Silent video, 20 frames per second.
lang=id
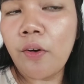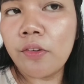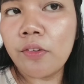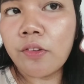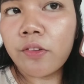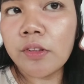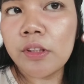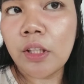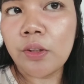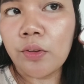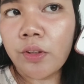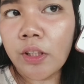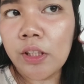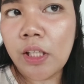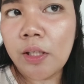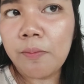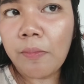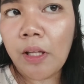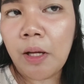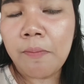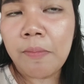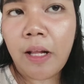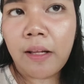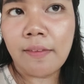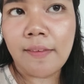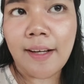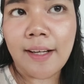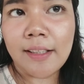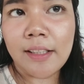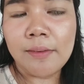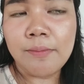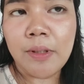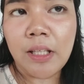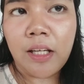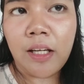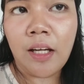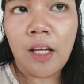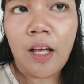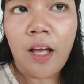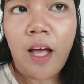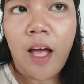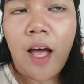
kontur jatuhnya jadi malah berantakan ini malah